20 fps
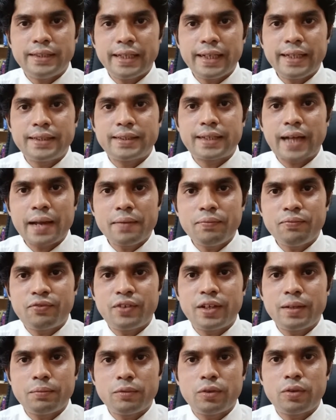যেই টাইম
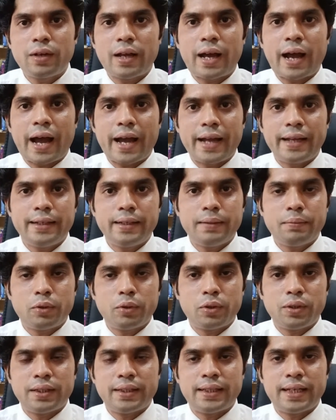ফ্রেমগুলো আইনে
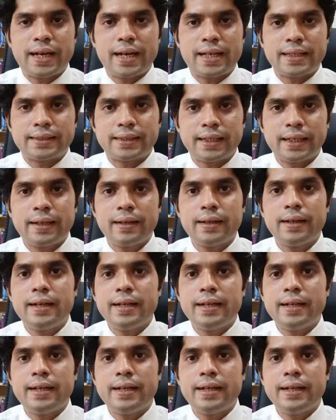বলে দেয়া আছে